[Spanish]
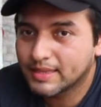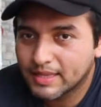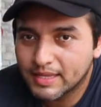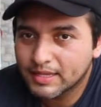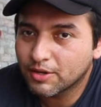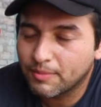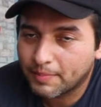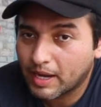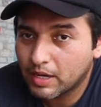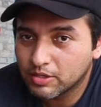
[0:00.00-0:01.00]
a tener que
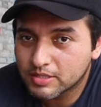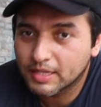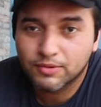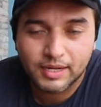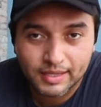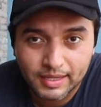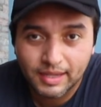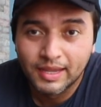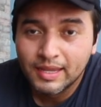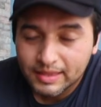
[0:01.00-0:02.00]
comprarlos en
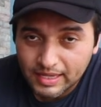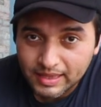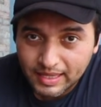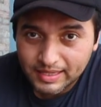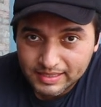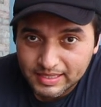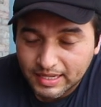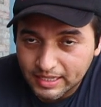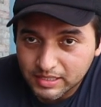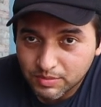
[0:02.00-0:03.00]
cualquier tienda de
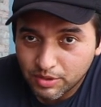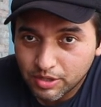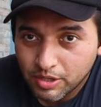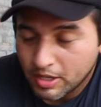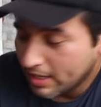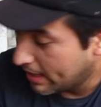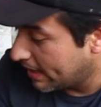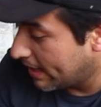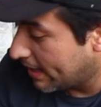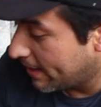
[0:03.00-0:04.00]
ciclismo
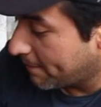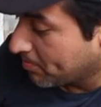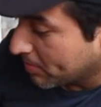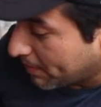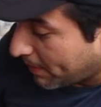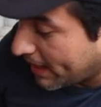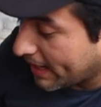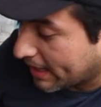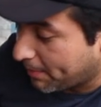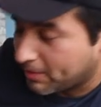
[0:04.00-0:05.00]
eh,
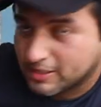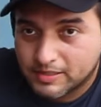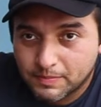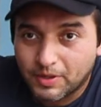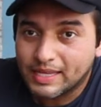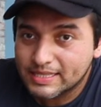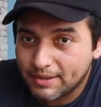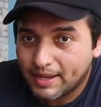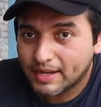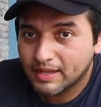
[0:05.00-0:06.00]
para que pues puedas
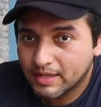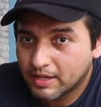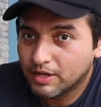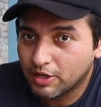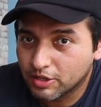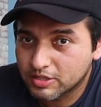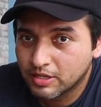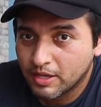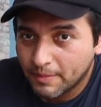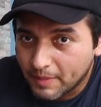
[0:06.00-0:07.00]
llevar
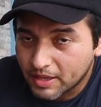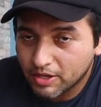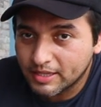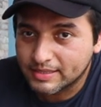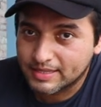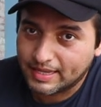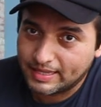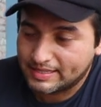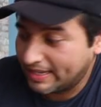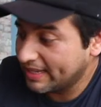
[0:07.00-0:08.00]
los bidones,
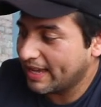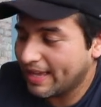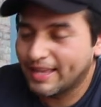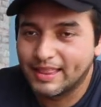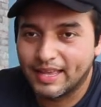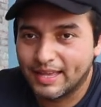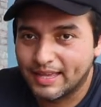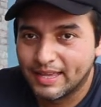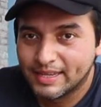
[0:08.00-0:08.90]
que sería la